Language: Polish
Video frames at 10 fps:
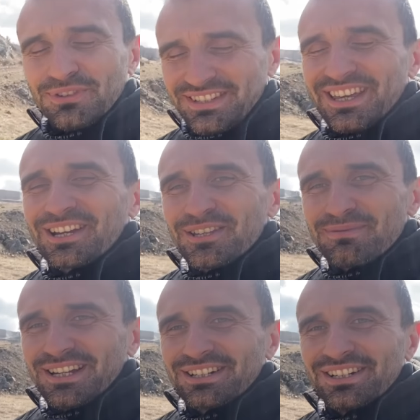Wszystkiego
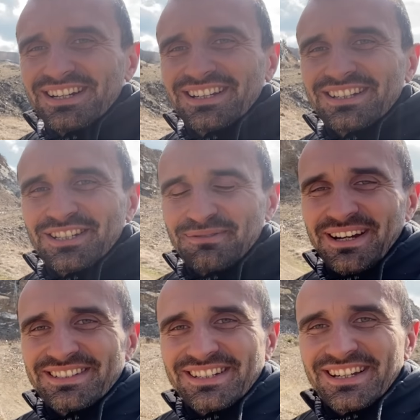dobrego,
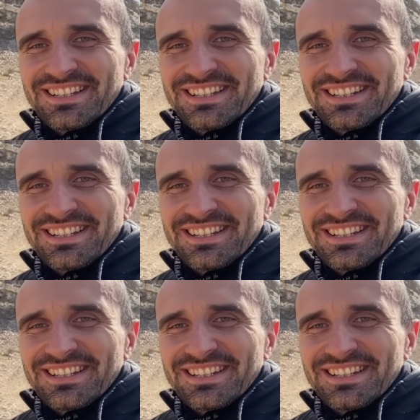trzymajcie się,